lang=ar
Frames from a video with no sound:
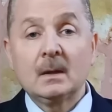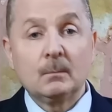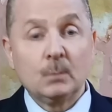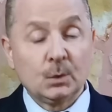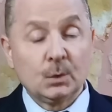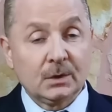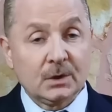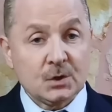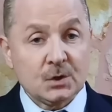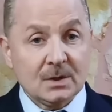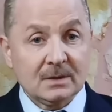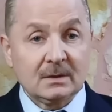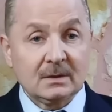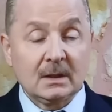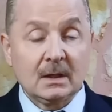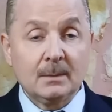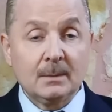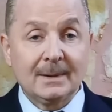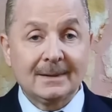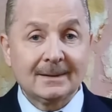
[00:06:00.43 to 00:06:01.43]
منتجات
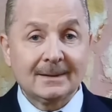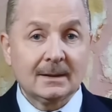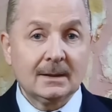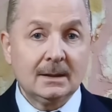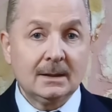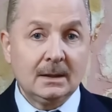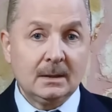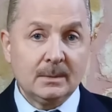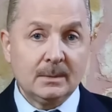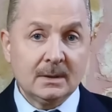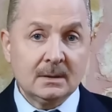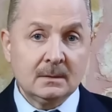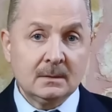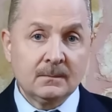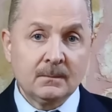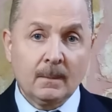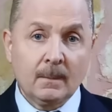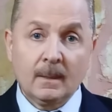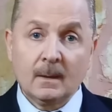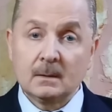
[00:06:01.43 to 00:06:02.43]
اللبن غالبا
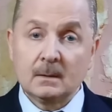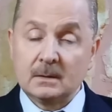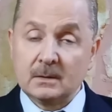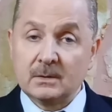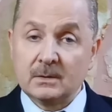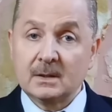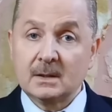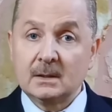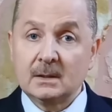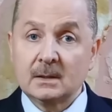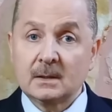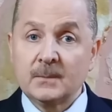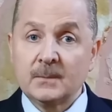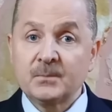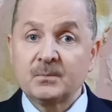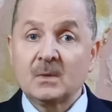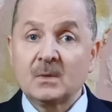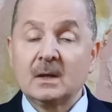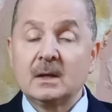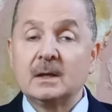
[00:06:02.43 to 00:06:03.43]
لذلك
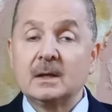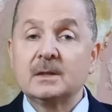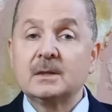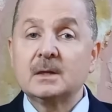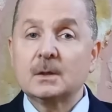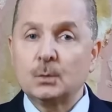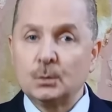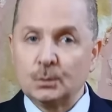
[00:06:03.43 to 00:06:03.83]
إذا